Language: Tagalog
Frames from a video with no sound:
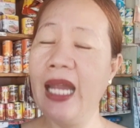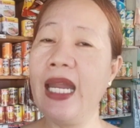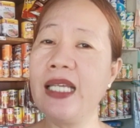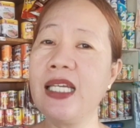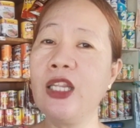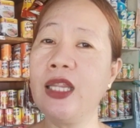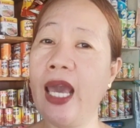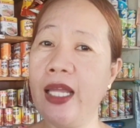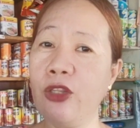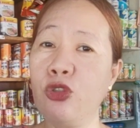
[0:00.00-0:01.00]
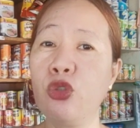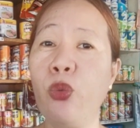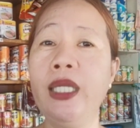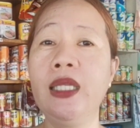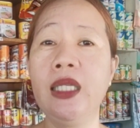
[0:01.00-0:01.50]
Nasa 10 to
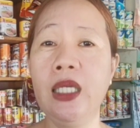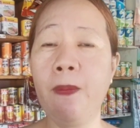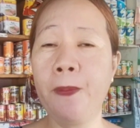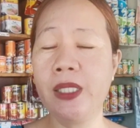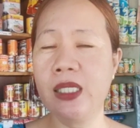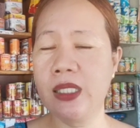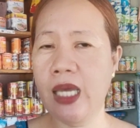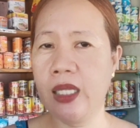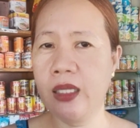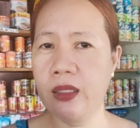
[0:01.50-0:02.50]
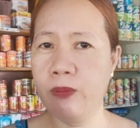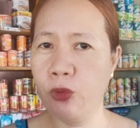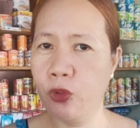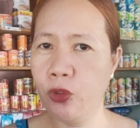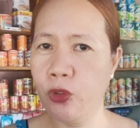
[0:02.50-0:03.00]
20%
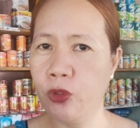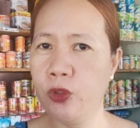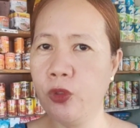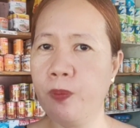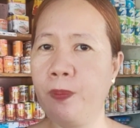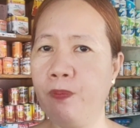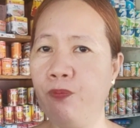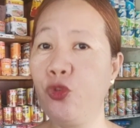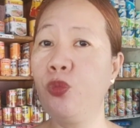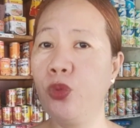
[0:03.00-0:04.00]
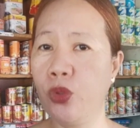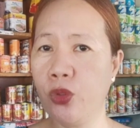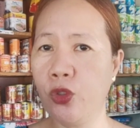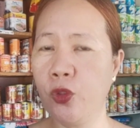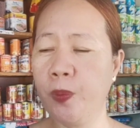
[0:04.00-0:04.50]
po yung tubo
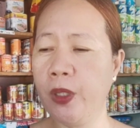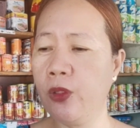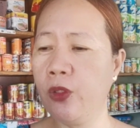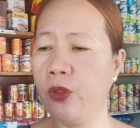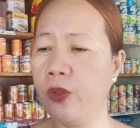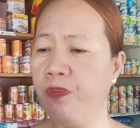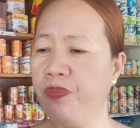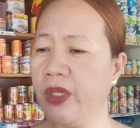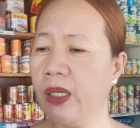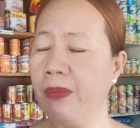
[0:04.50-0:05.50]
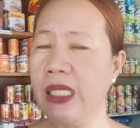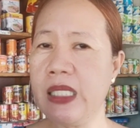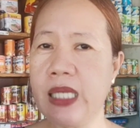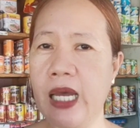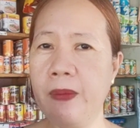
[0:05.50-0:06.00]
ko. Pero,
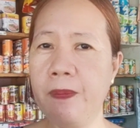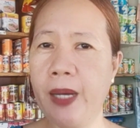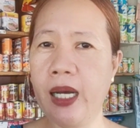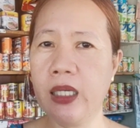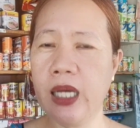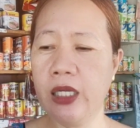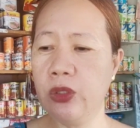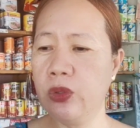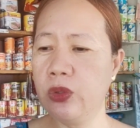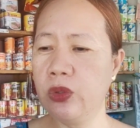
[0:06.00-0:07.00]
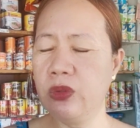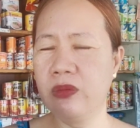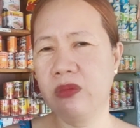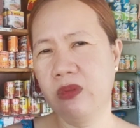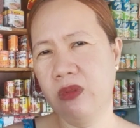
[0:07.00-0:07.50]
minsan pag ano,
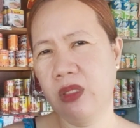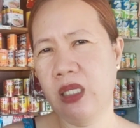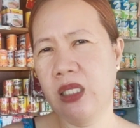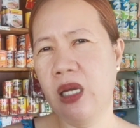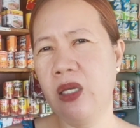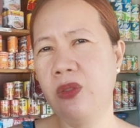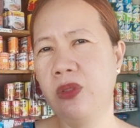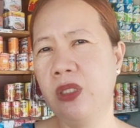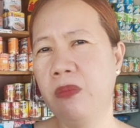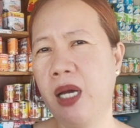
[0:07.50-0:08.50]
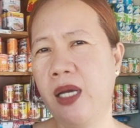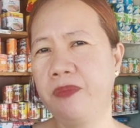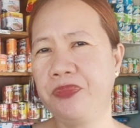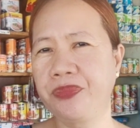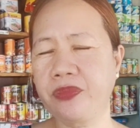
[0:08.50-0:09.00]
kasi ngayon, di ba,
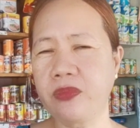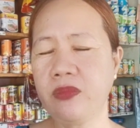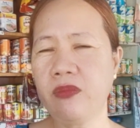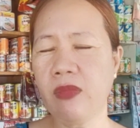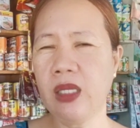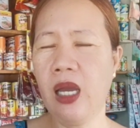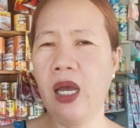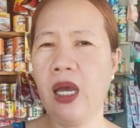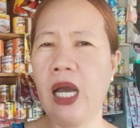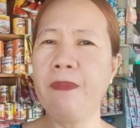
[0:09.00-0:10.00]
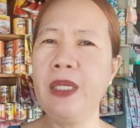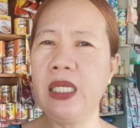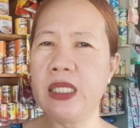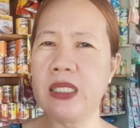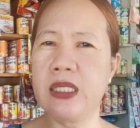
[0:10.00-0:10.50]
uh, ang
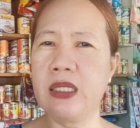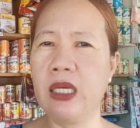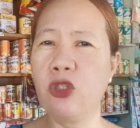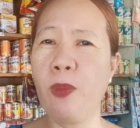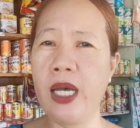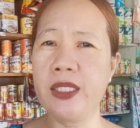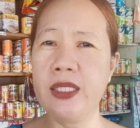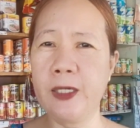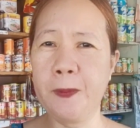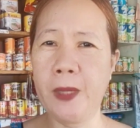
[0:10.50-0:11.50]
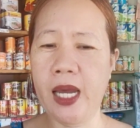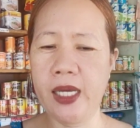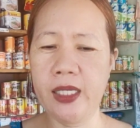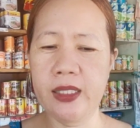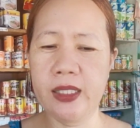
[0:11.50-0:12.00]
bilis tumaas ng
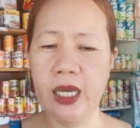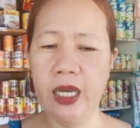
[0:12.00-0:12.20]
price.